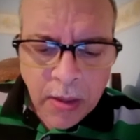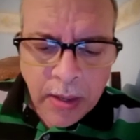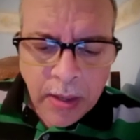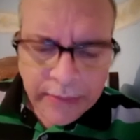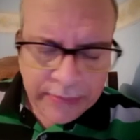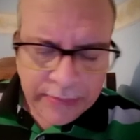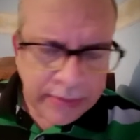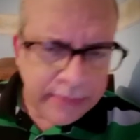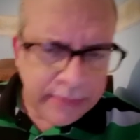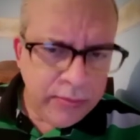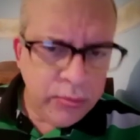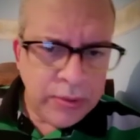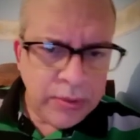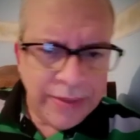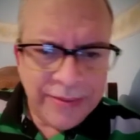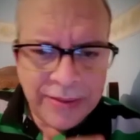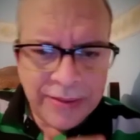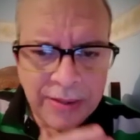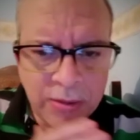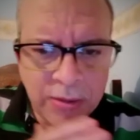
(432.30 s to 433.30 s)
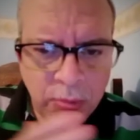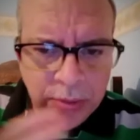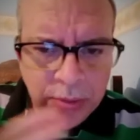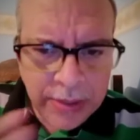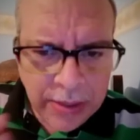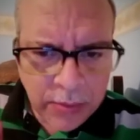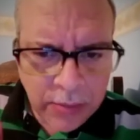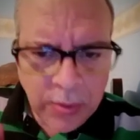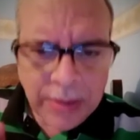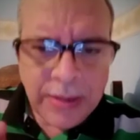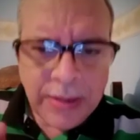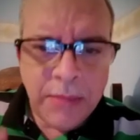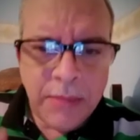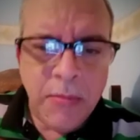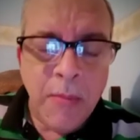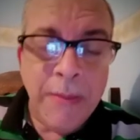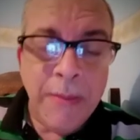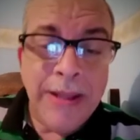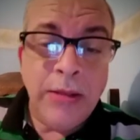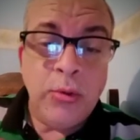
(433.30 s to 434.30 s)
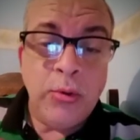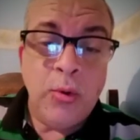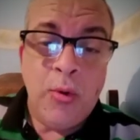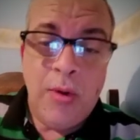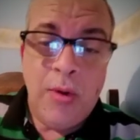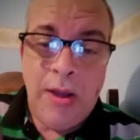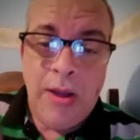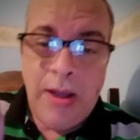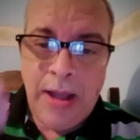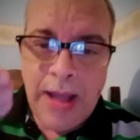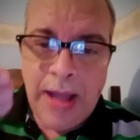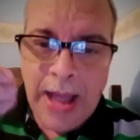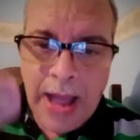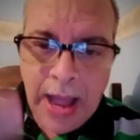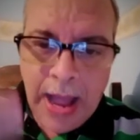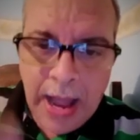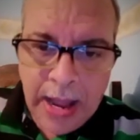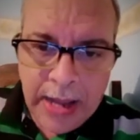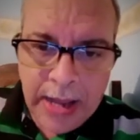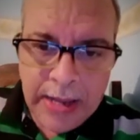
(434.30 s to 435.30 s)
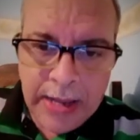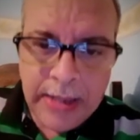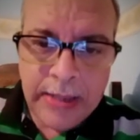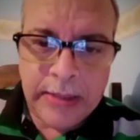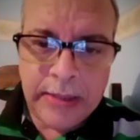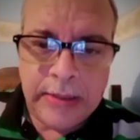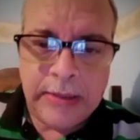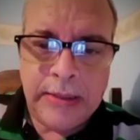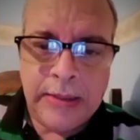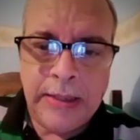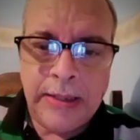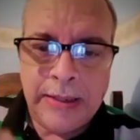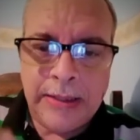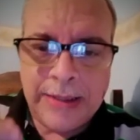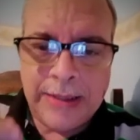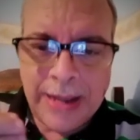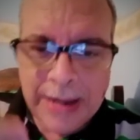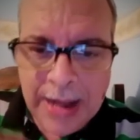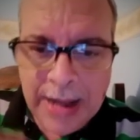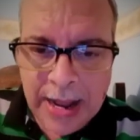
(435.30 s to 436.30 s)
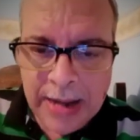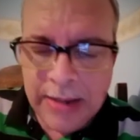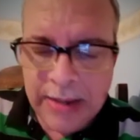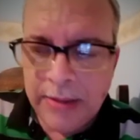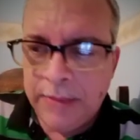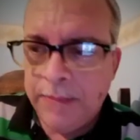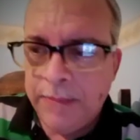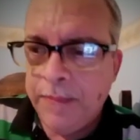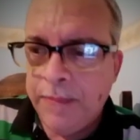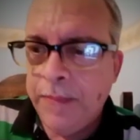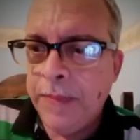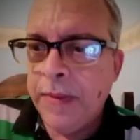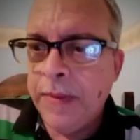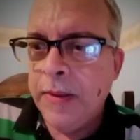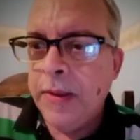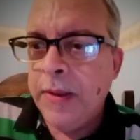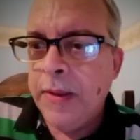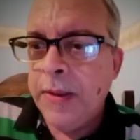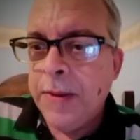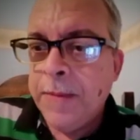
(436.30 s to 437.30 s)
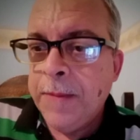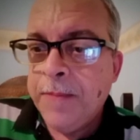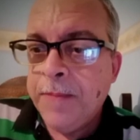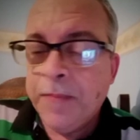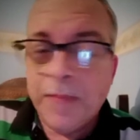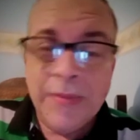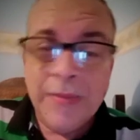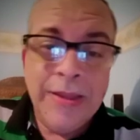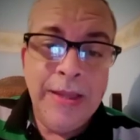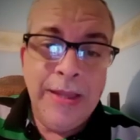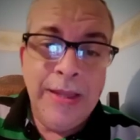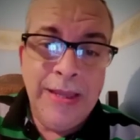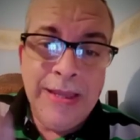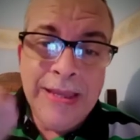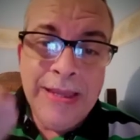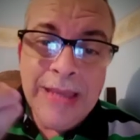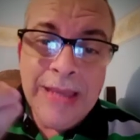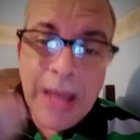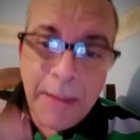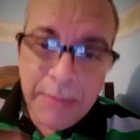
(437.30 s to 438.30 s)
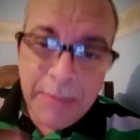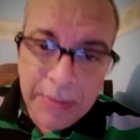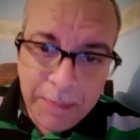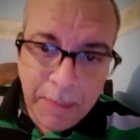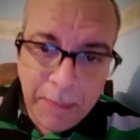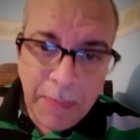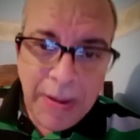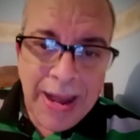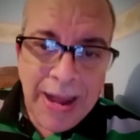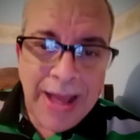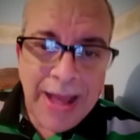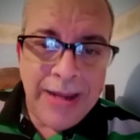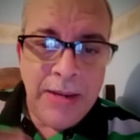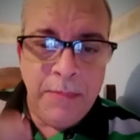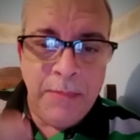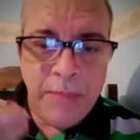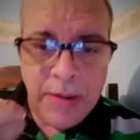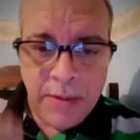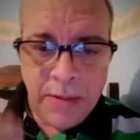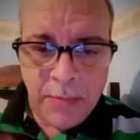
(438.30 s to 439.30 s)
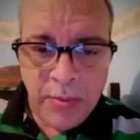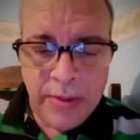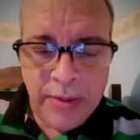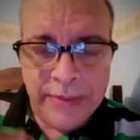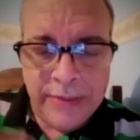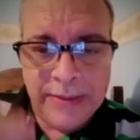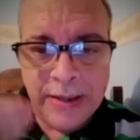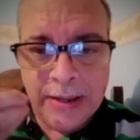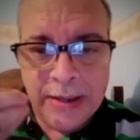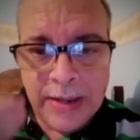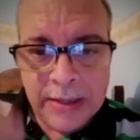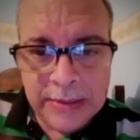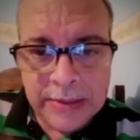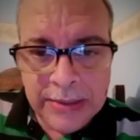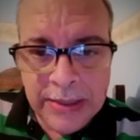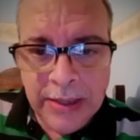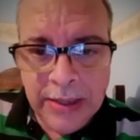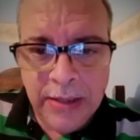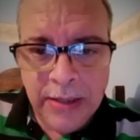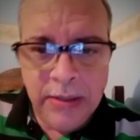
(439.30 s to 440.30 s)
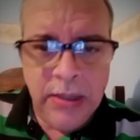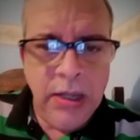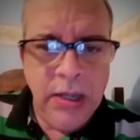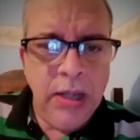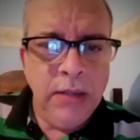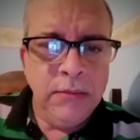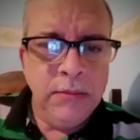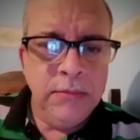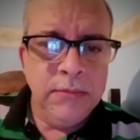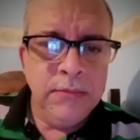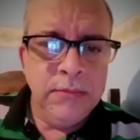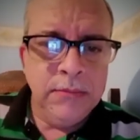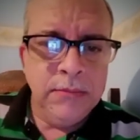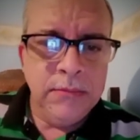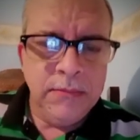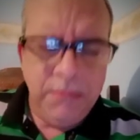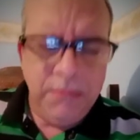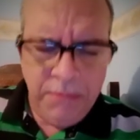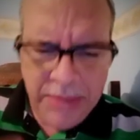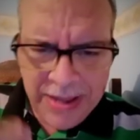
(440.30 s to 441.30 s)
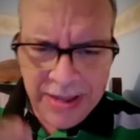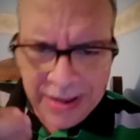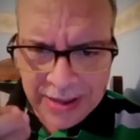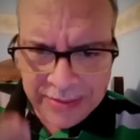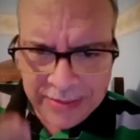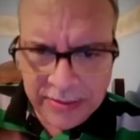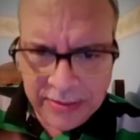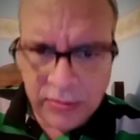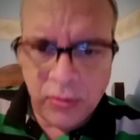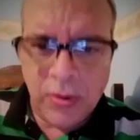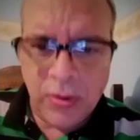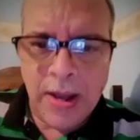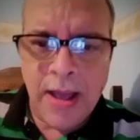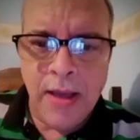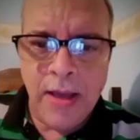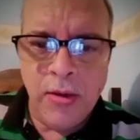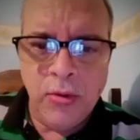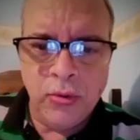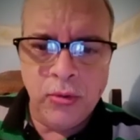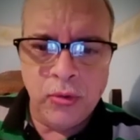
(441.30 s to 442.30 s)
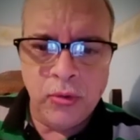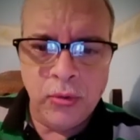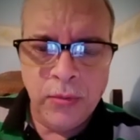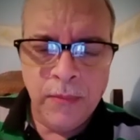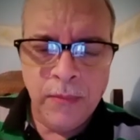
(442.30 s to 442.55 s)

Así que si ustedes se quieren unir en cualquier momento a este canal y a mis planes para ponerse a ganar día a día, bien asesorados,